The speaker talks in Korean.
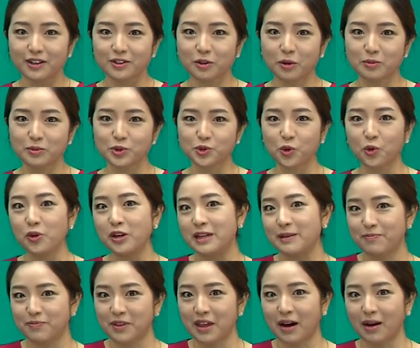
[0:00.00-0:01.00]
너무
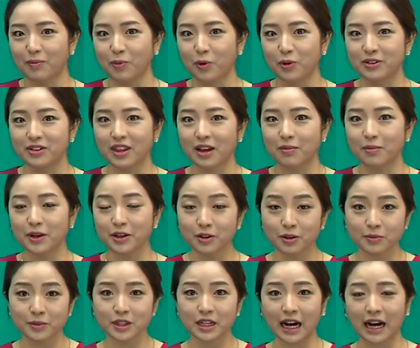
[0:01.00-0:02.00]
졸립다 볼때뭐
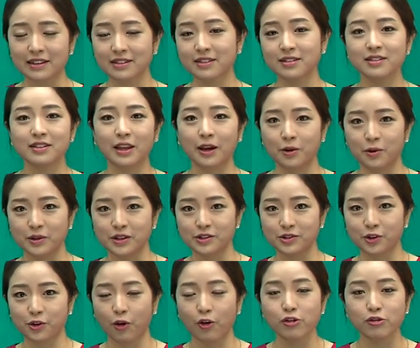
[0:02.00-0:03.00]
이러면 같은
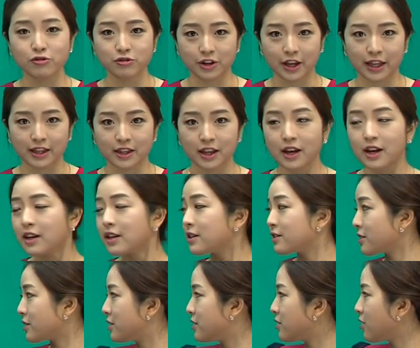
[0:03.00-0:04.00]
내용이죠 결국엔
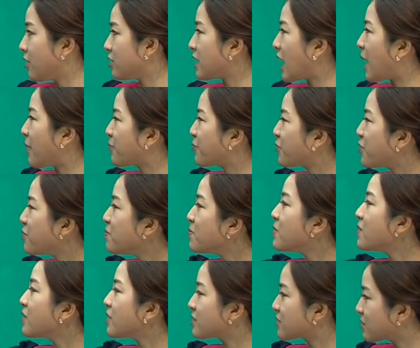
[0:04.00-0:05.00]
그래서 그런
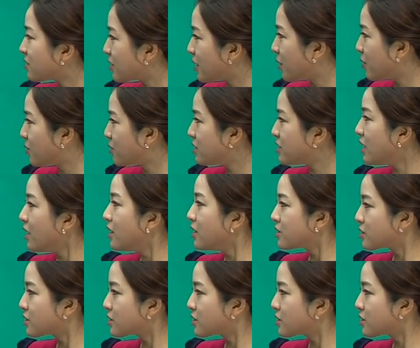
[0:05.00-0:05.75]
앞뒷면 같은 내용은